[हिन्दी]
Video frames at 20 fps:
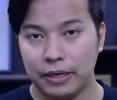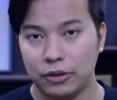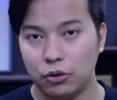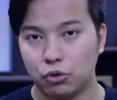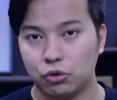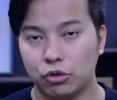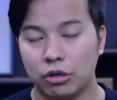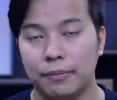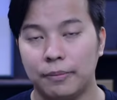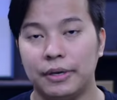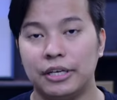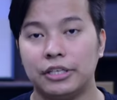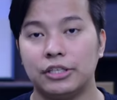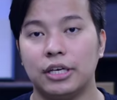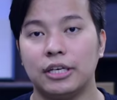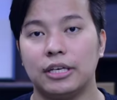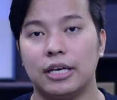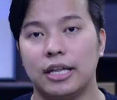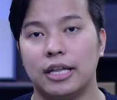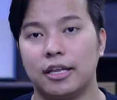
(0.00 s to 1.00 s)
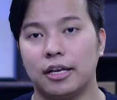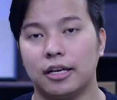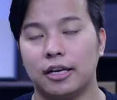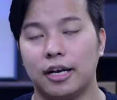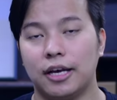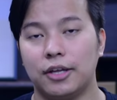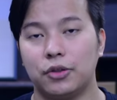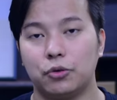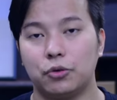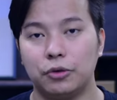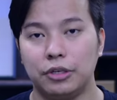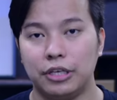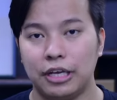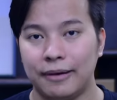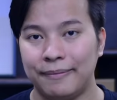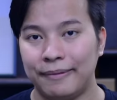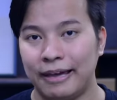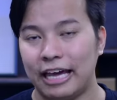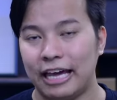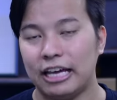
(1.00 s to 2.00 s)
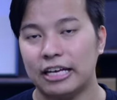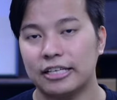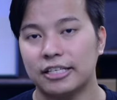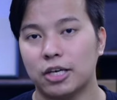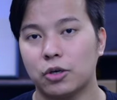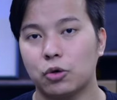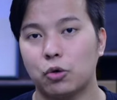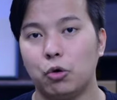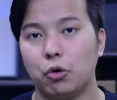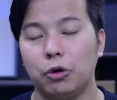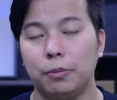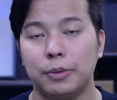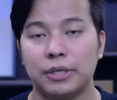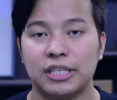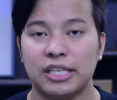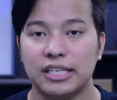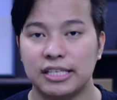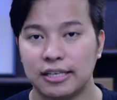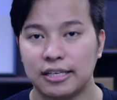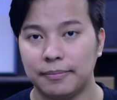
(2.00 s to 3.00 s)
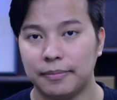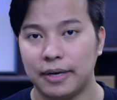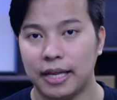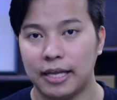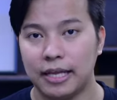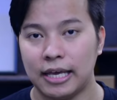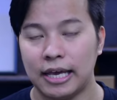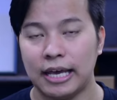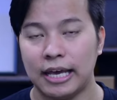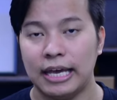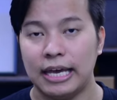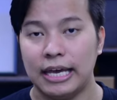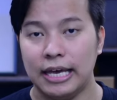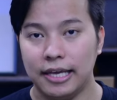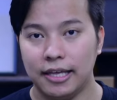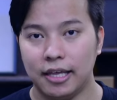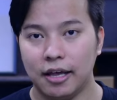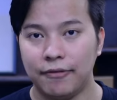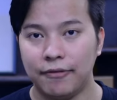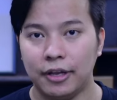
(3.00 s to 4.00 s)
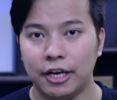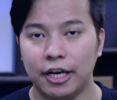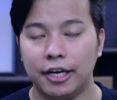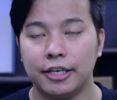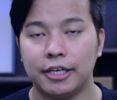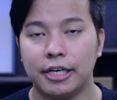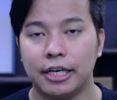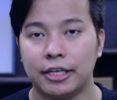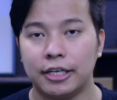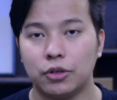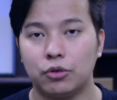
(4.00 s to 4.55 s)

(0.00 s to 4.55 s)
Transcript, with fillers: दोस्तों हमेशा याद रखना दुनिया में ऐसा कोई भी सिस्टम नहीं है या फिर इंटरनेट की